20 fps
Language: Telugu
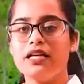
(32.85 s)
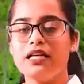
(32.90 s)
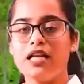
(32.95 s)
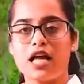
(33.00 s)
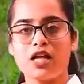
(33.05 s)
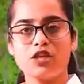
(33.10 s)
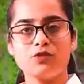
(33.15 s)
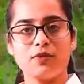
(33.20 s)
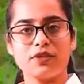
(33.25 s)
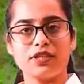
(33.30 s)

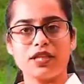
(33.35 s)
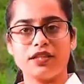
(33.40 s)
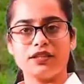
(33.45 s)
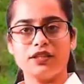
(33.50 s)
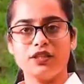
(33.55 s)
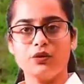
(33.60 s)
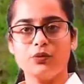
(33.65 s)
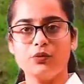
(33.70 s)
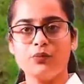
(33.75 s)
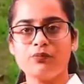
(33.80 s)
జపాన్ మందు
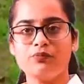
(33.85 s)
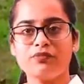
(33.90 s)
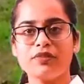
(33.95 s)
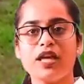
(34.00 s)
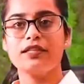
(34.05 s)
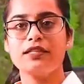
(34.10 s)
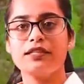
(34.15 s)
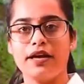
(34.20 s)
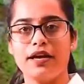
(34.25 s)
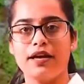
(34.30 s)
కోసం
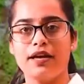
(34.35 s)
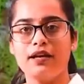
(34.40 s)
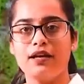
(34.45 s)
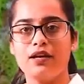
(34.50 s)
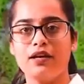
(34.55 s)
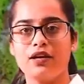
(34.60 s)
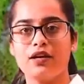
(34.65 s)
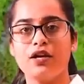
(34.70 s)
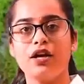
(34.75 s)
చెప్పబోతున్నాను